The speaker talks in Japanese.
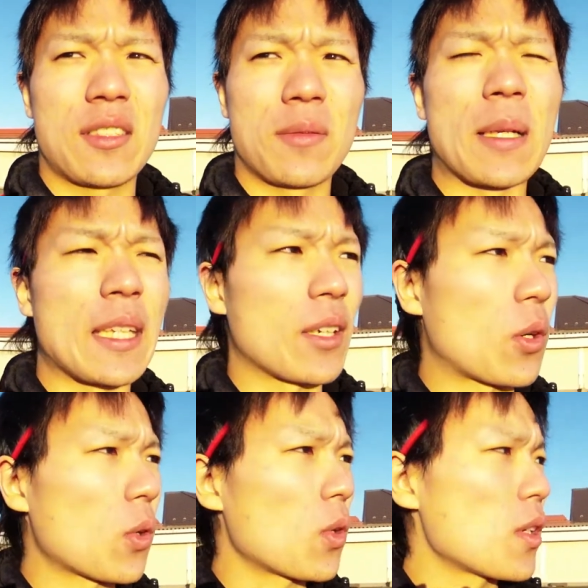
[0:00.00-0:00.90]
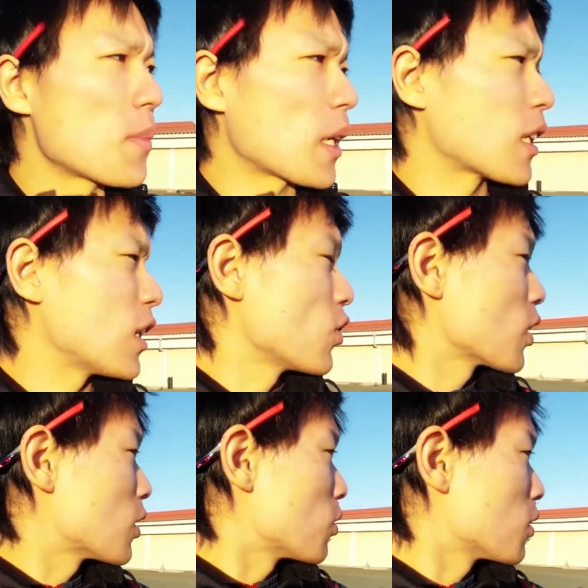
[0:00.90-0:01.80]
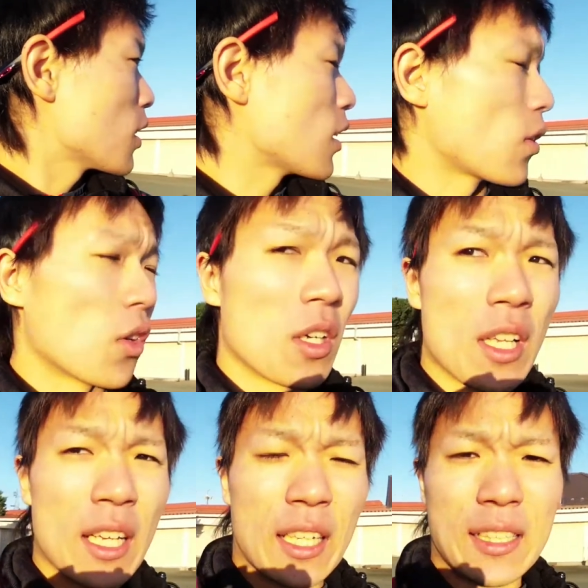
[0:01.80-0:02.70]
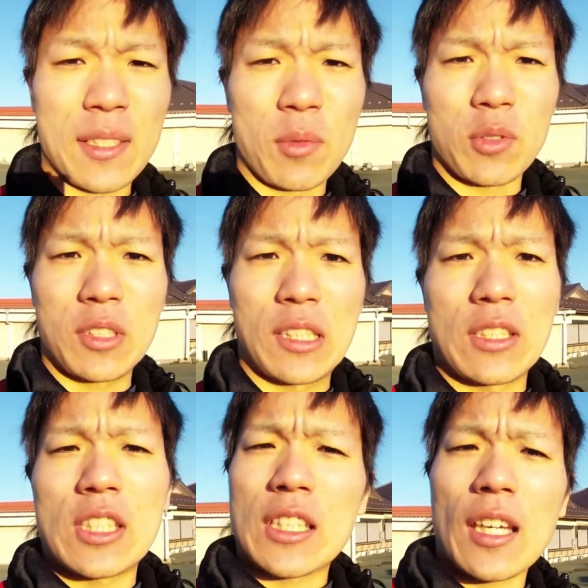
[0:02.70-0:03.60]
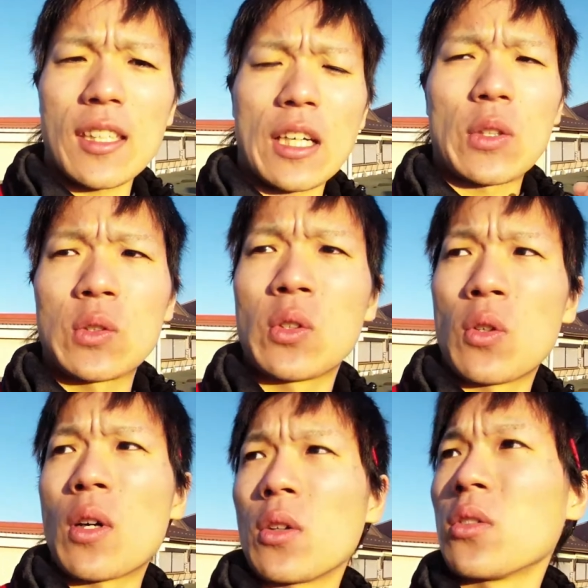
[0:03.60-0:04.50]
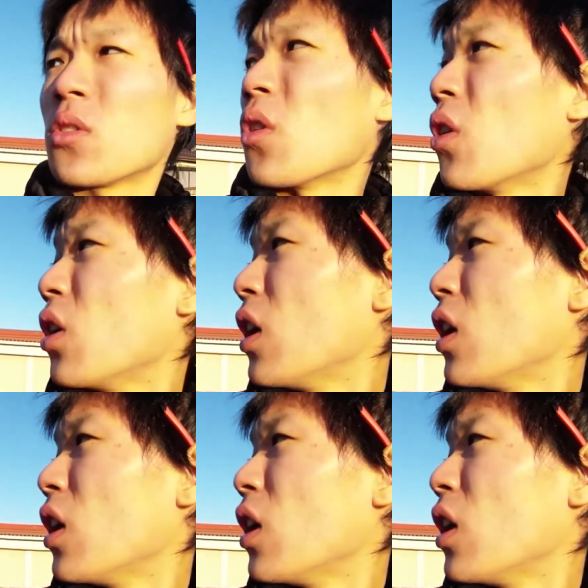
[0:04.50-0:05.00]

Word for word: まあね、ここ今気温がどんぐらいだろう。風も吹いてるし、体感温度は本当